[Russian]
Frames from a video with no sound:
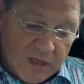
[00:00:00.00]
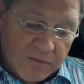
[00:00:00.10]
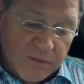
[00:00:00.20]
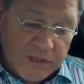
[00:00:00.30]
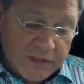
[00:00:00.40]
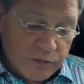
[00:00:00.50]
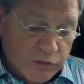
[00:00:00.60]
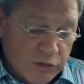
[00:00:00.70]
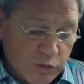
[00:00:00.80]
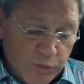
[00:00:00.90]
Билеты
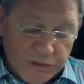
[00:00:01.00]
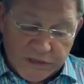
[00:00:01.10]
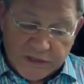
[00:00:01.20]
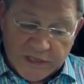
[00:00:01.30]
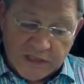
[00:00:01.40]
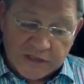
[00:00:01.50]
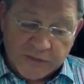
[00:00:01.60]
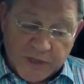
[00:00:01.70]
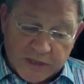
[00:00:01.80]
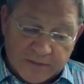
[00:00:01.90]
уже куплены на конец
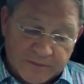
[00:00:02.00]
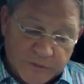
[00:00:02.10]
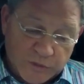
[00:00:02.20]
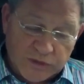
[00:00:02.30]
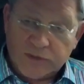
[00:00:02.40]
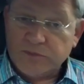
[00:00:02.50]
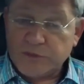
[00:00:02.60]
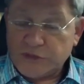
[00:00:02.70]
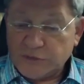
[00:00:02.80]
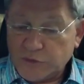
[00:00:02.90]
мая. То есть
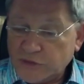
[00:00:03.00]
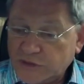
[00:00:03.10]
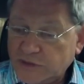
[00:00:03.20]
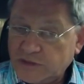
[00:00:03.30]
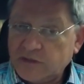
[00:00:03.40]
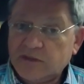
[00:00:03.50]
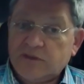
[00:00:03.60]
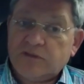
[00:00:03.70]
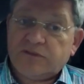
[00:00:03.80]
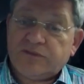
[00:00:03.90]
мы сегодня
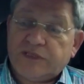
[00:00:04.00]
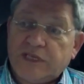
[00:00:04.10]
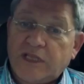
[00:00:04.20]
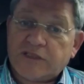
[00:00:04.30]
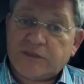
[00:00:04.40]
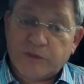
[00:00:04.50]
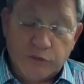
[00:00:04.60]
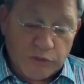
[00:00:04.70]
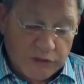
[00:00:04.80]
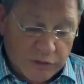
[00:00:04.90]
в 13
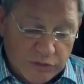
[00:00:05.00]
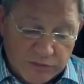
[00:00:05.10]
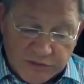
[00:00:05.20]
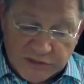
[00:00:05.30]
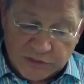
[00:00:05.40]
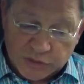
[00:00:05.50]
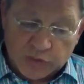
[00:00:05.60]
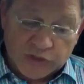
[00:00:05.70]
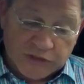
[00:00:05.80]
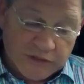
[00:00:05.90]
июня находимся,
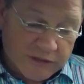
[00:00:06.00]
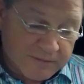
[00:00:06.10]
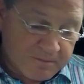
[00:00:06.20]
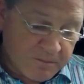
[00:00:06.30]
девушка уже здесь.